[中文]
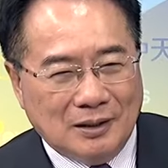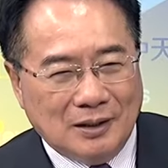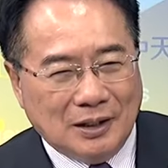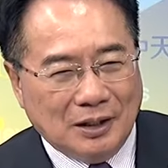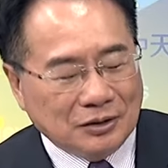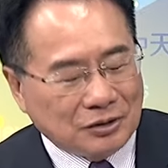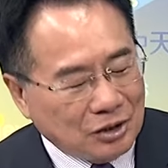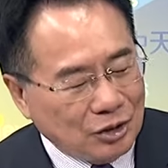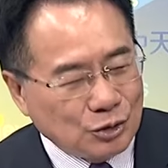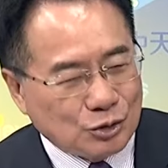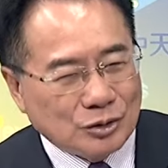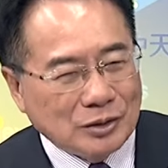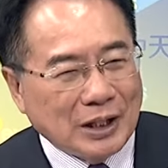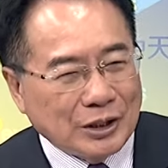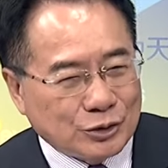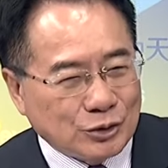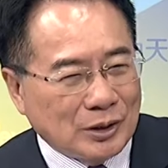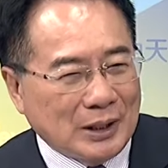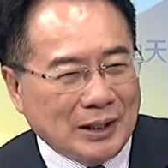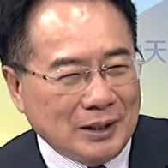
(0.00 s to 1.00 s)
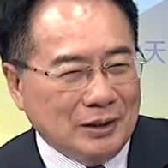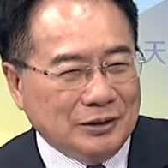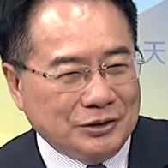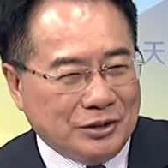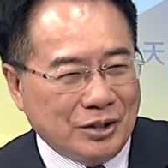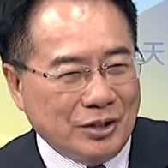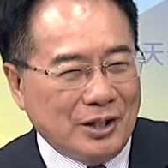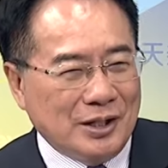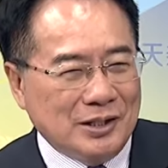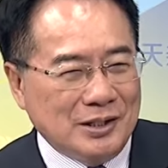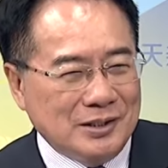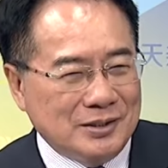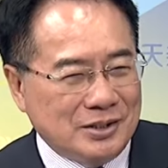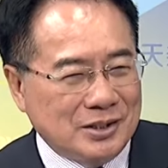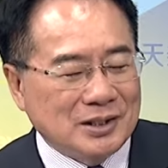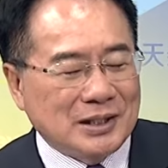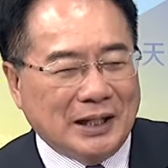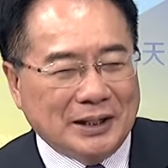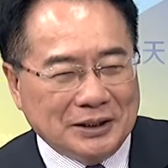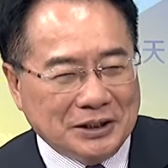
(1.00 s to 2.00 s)
很特殊，那时候他以色列
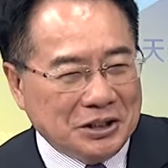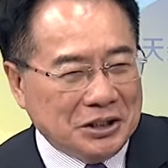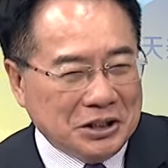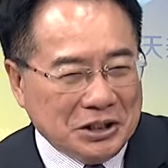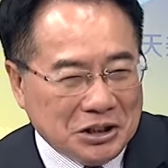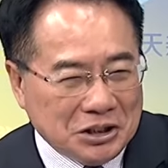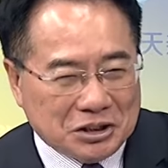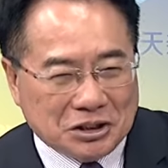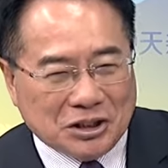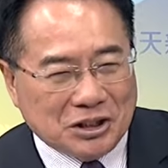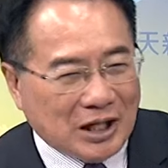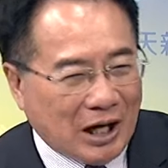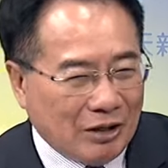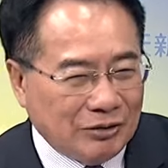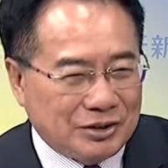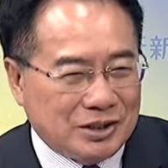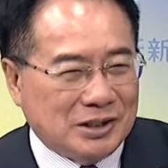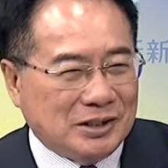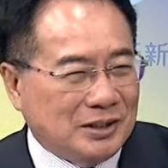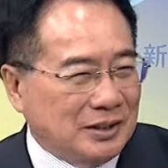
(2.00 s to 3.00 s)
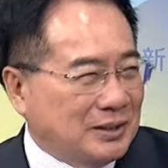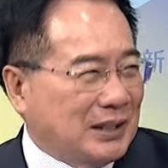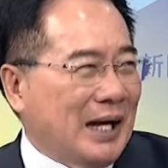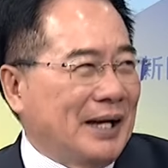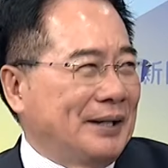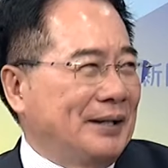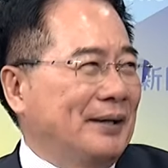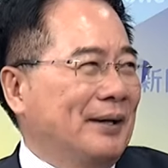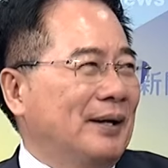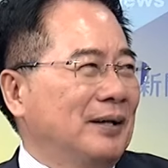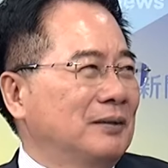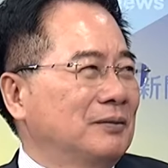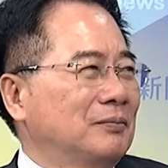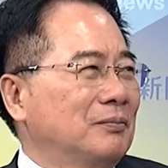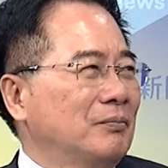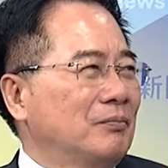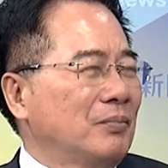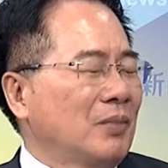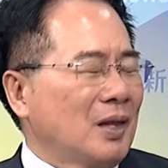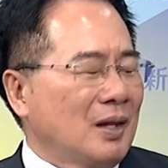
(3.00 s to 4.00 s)
竟然以一敌好几个打赢了，嗯，
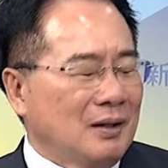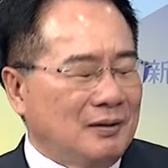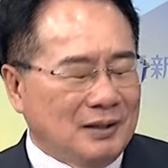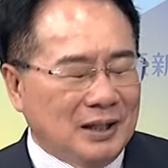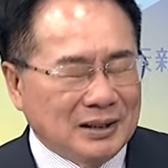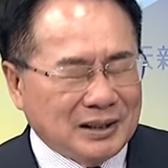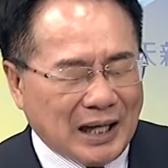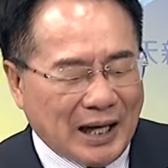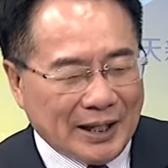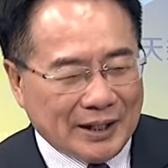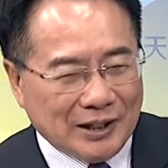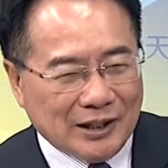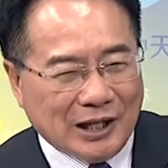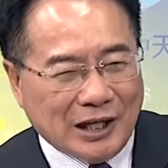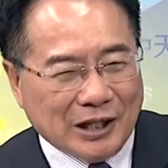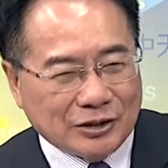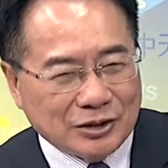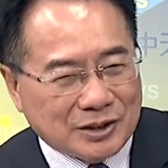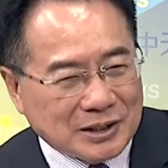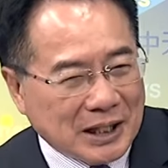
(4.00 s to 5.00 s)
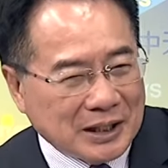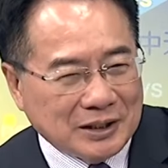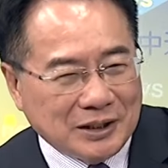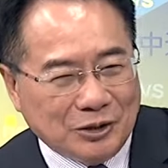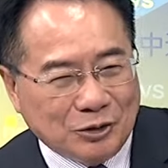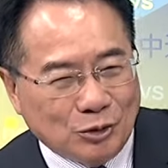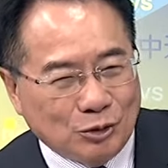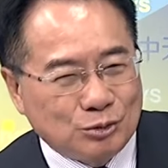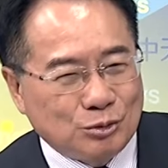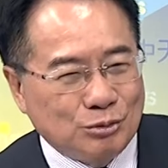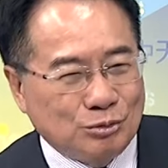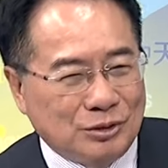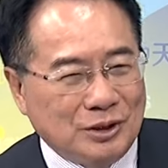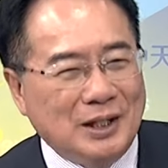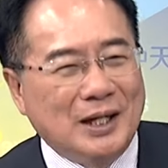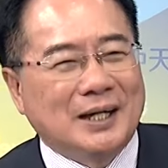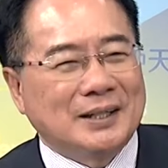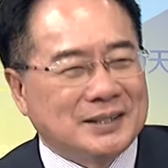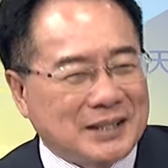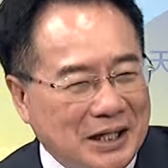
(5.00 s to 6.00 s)
那打赢了他就占了很多土
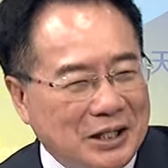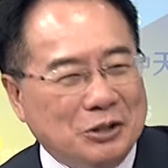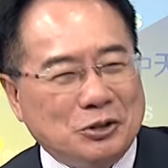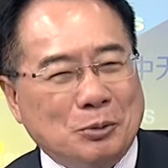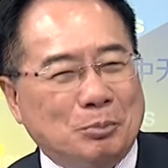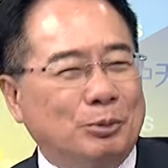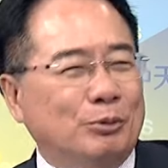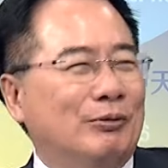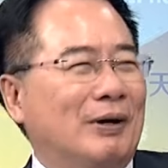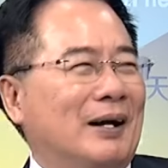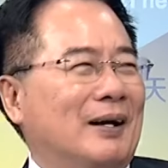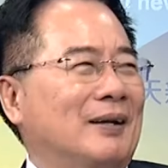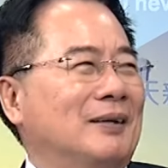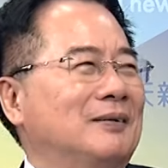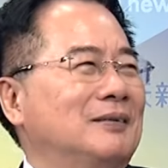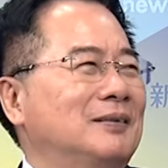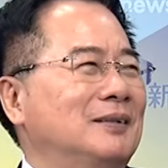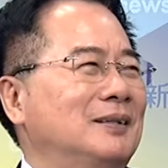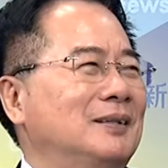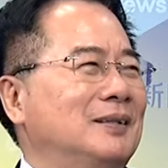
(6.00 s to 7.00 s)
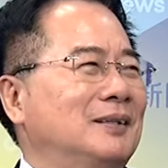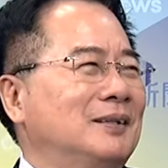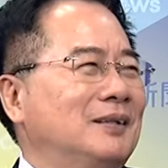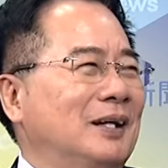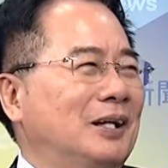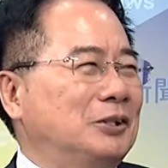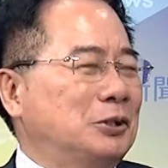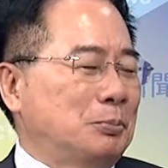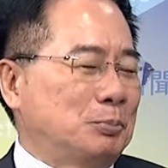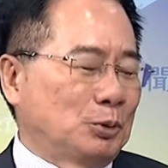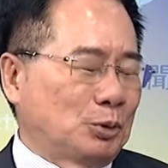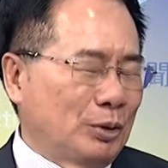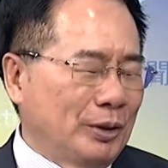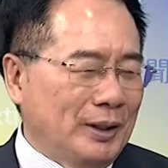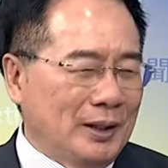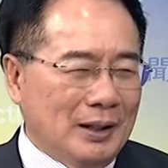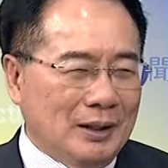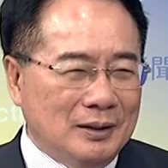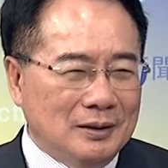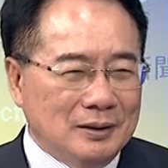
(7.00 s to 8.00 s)
地啊，占了就不放了，也就不退
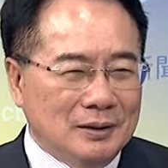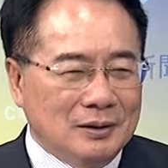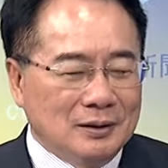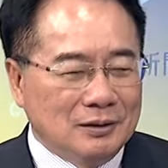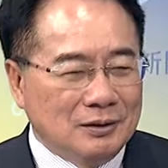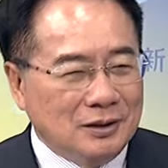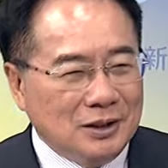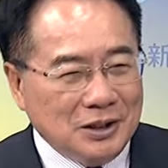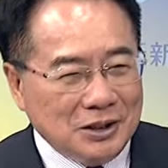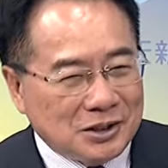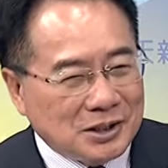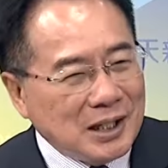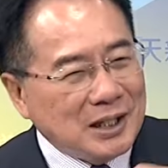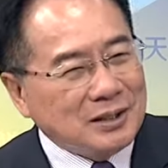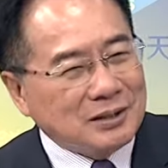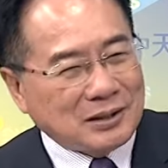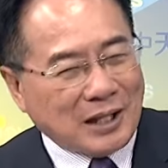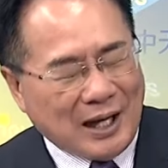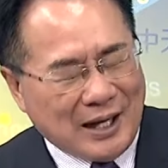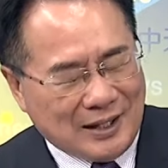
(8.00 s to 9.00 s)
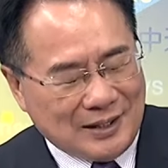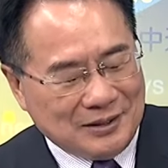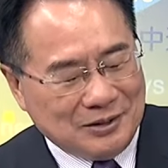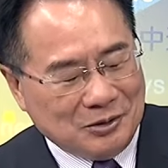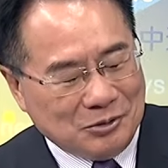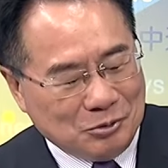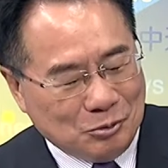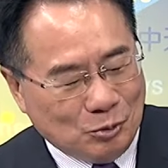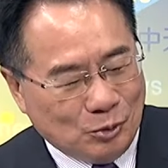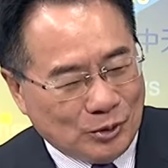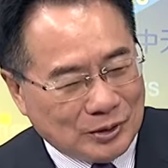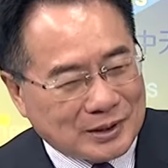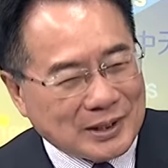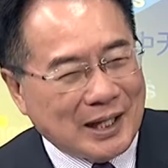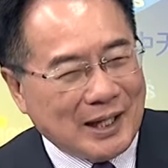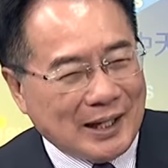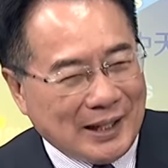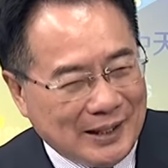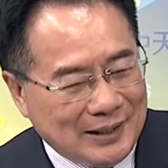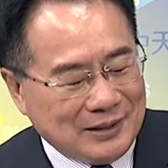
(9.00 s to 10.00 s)
了。你先打了我
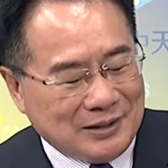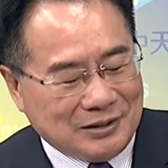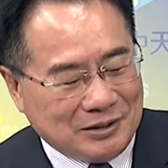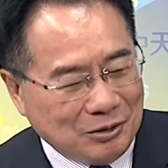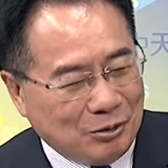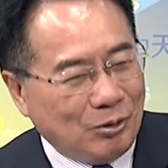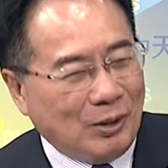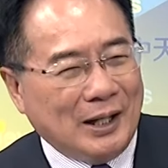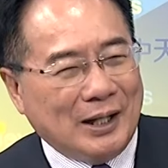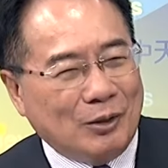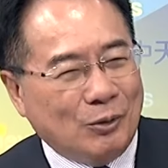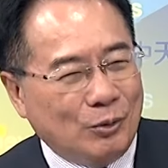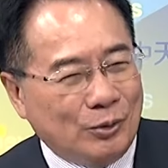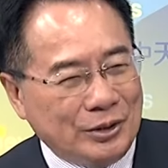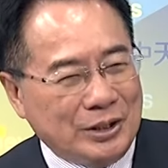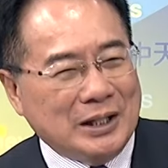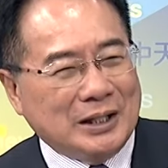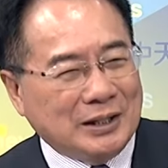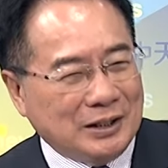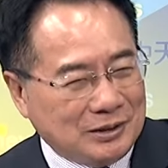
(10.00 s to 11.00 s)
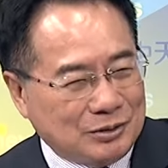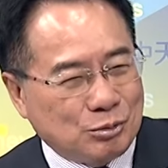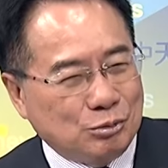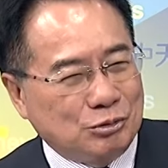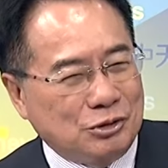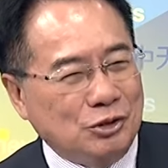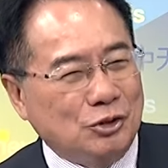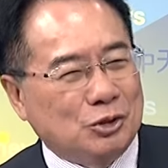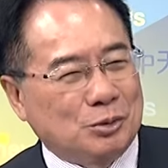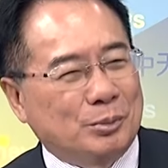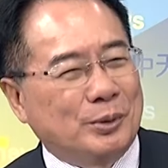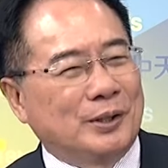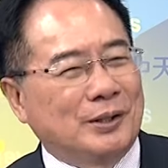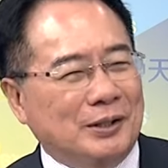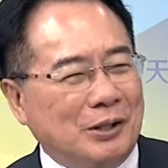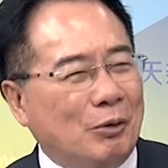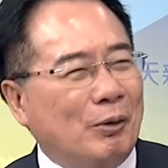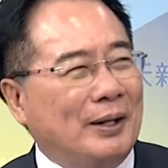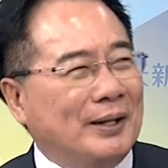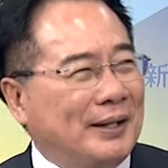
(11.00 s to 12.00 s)
再来的话，我赢了土地有什么
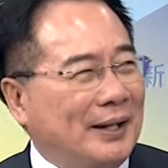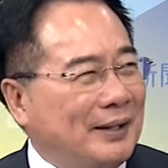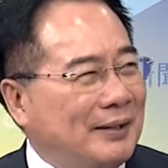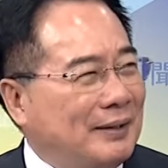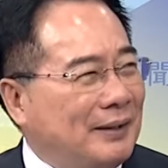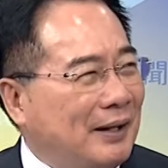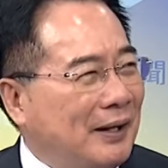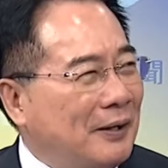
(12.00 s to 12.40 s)
要还给你呢？